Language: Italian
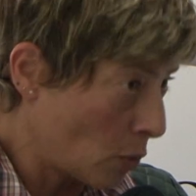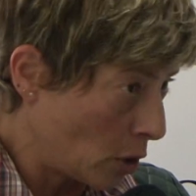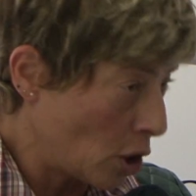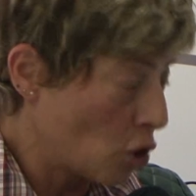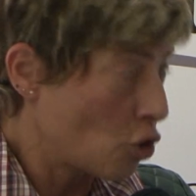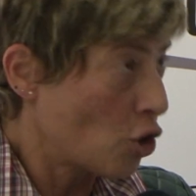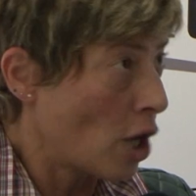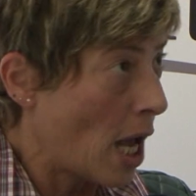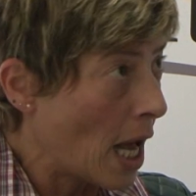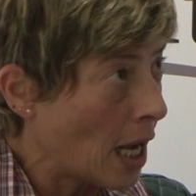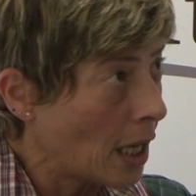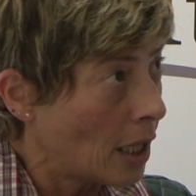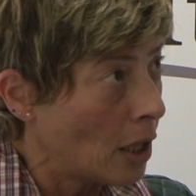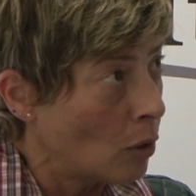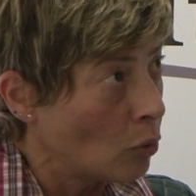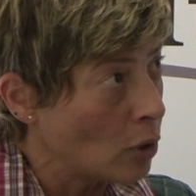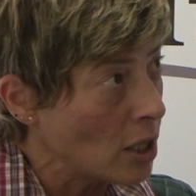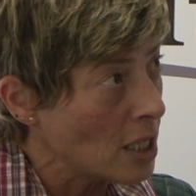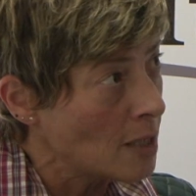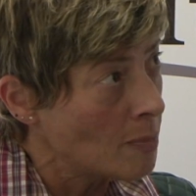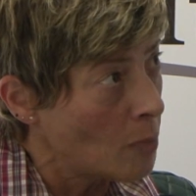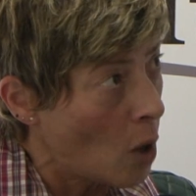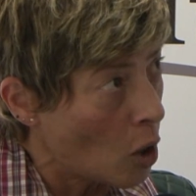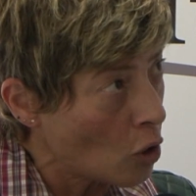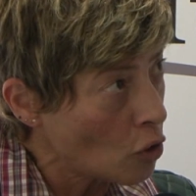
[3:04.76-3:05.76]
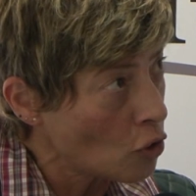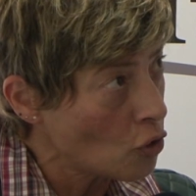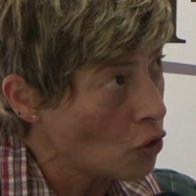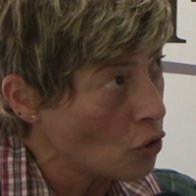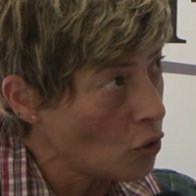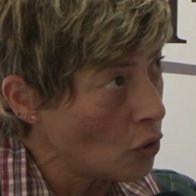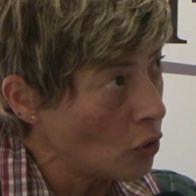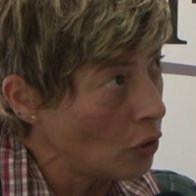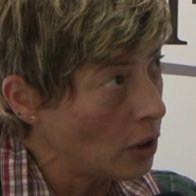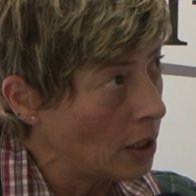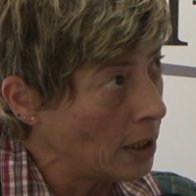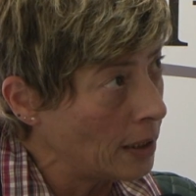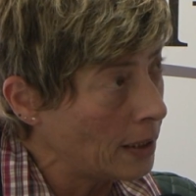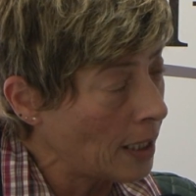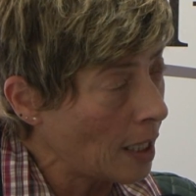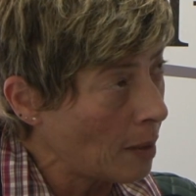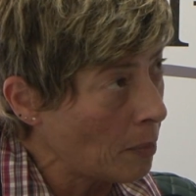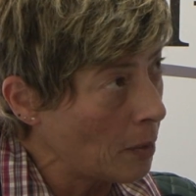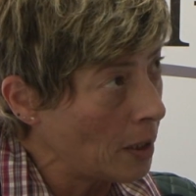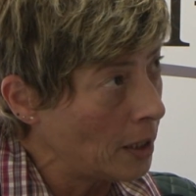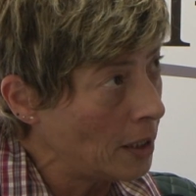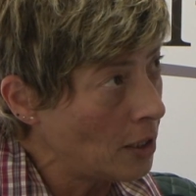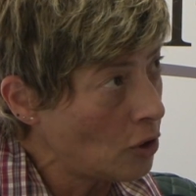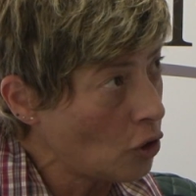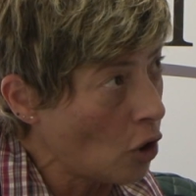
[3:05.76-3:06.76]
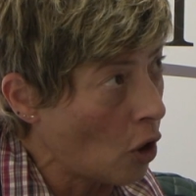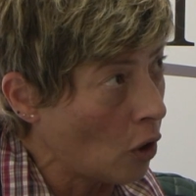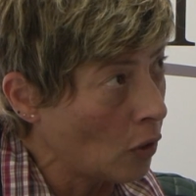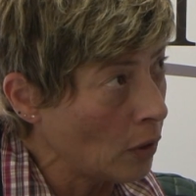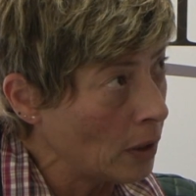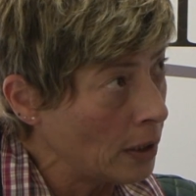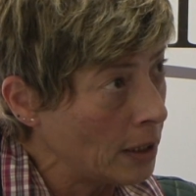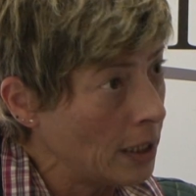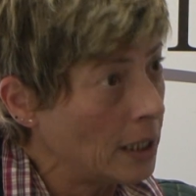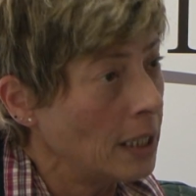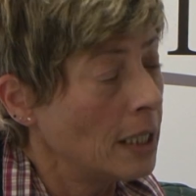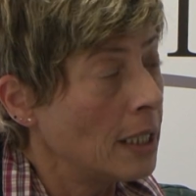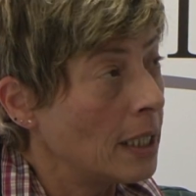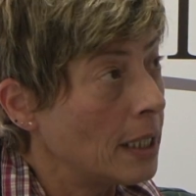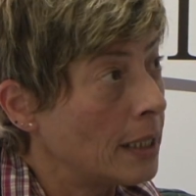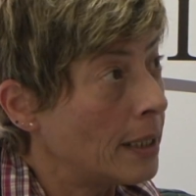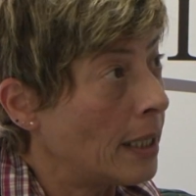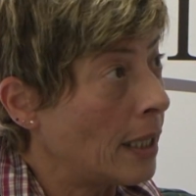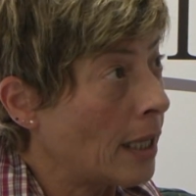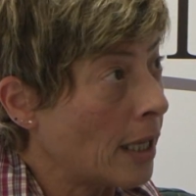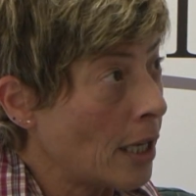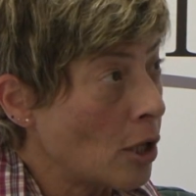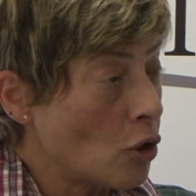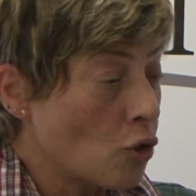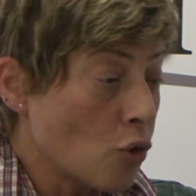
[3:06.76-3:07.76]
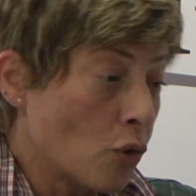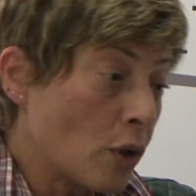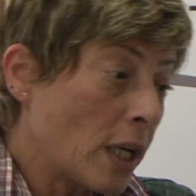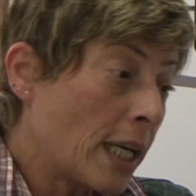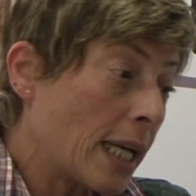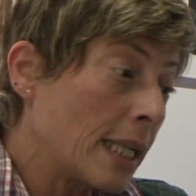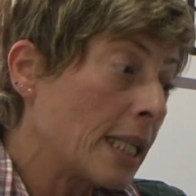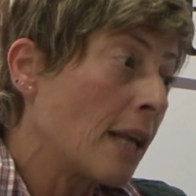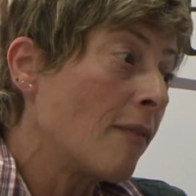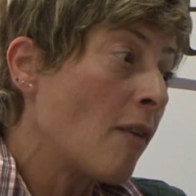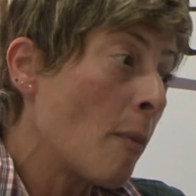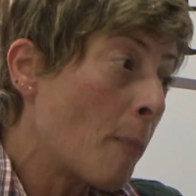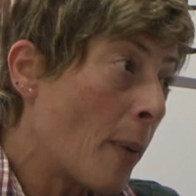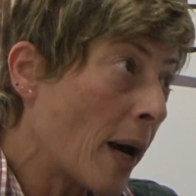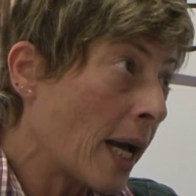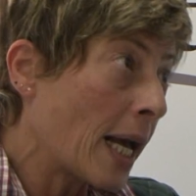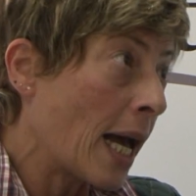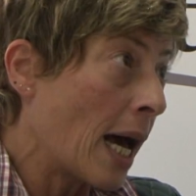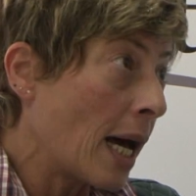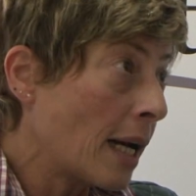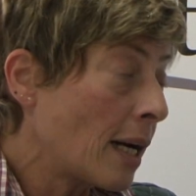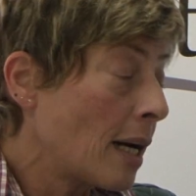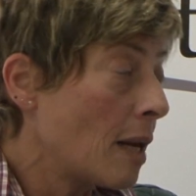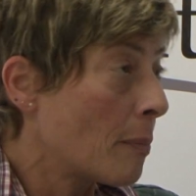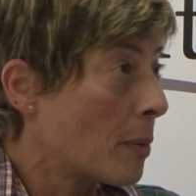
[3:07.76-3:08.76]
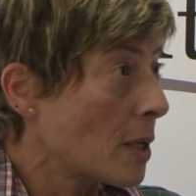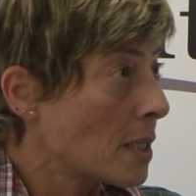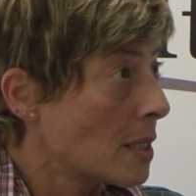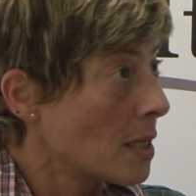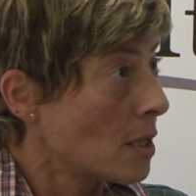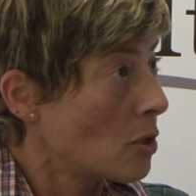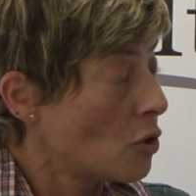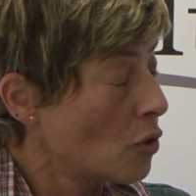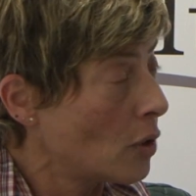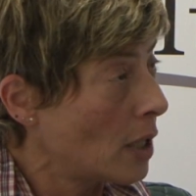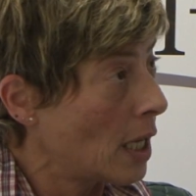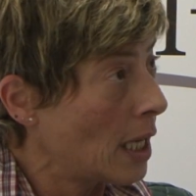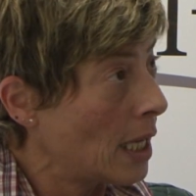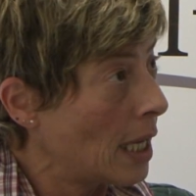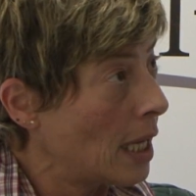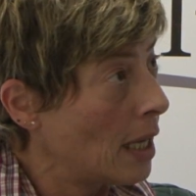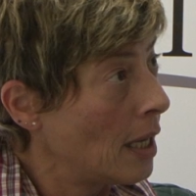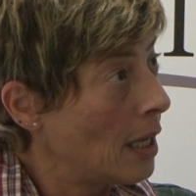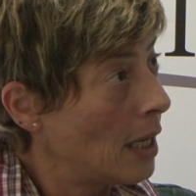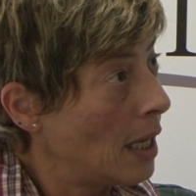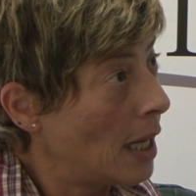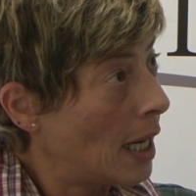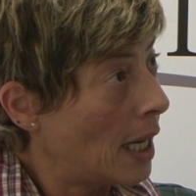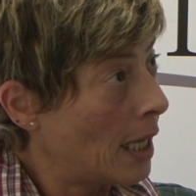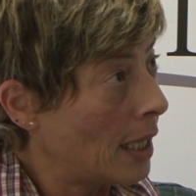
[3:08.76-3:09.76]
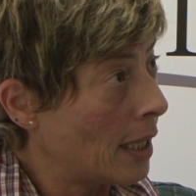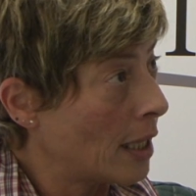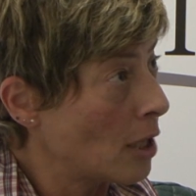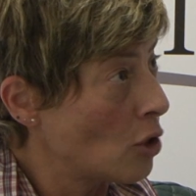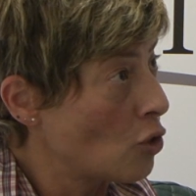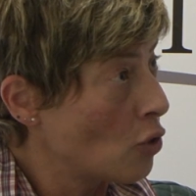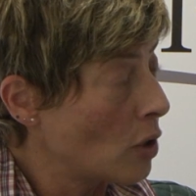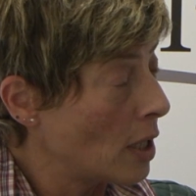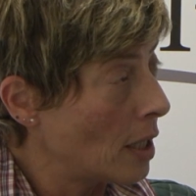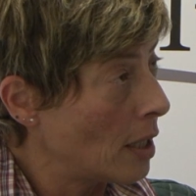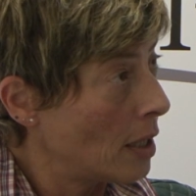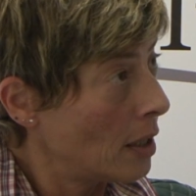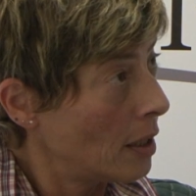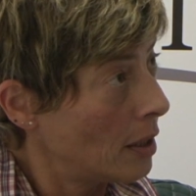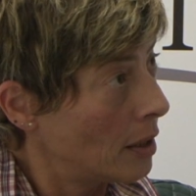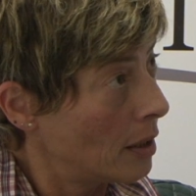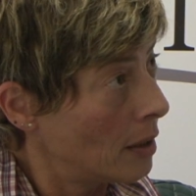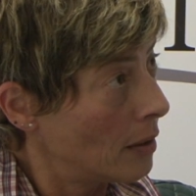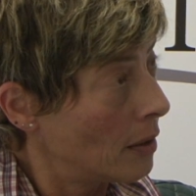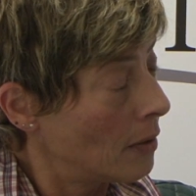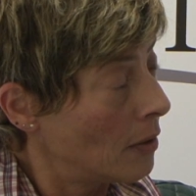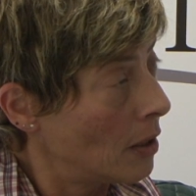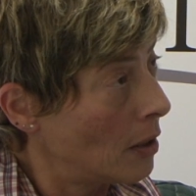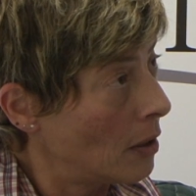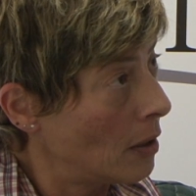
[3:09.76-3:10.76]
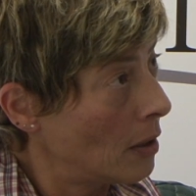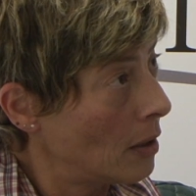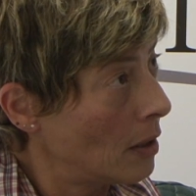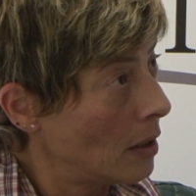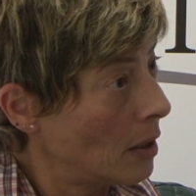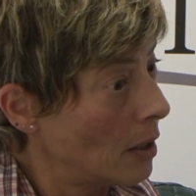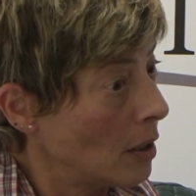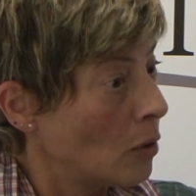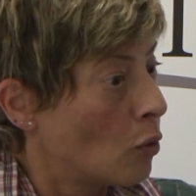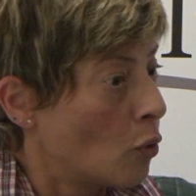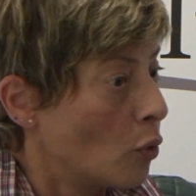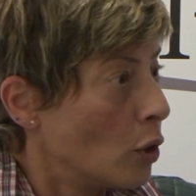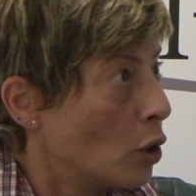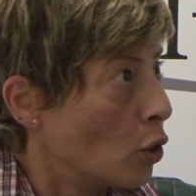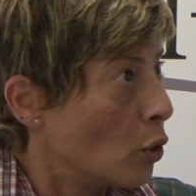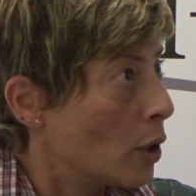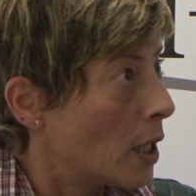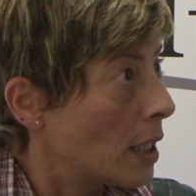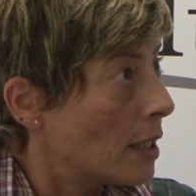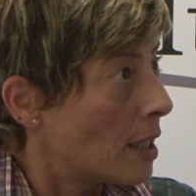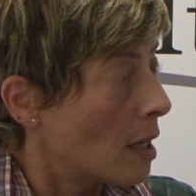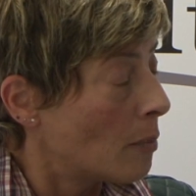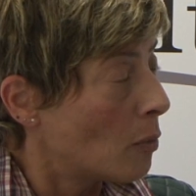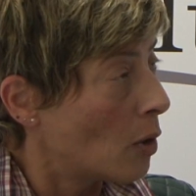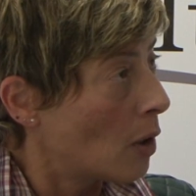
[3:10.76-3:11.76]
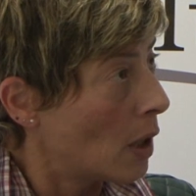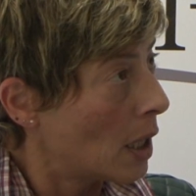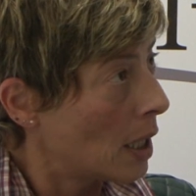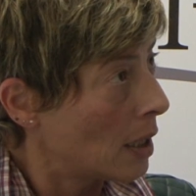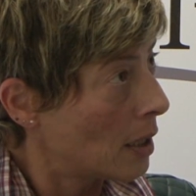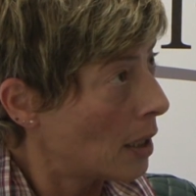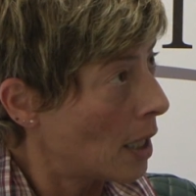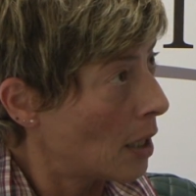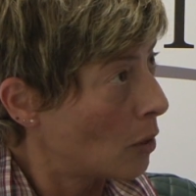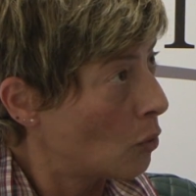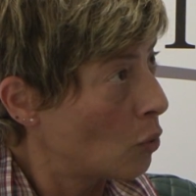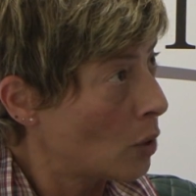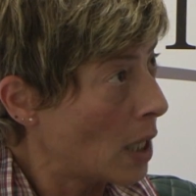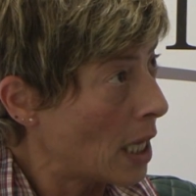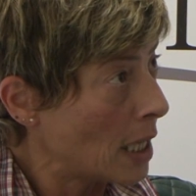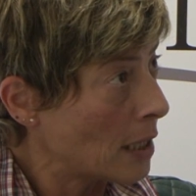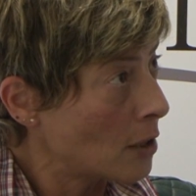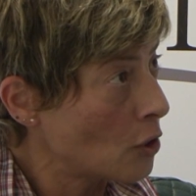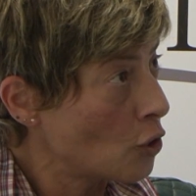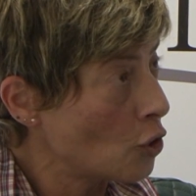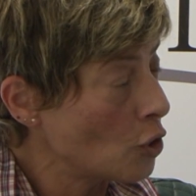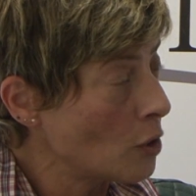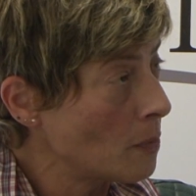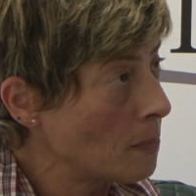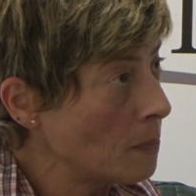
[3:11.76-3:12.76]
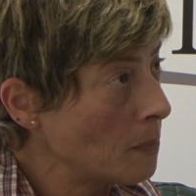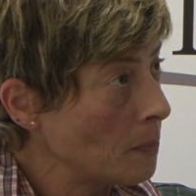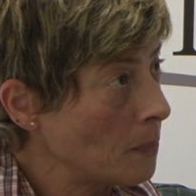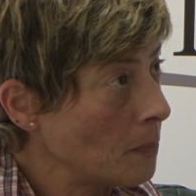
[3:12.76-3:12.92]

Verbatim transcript: quindi c'è anche un esborso in termini di soldi della regione che deve pagare la prestazione alla, alla regione eh, in cui noi andiamo a, a curarci.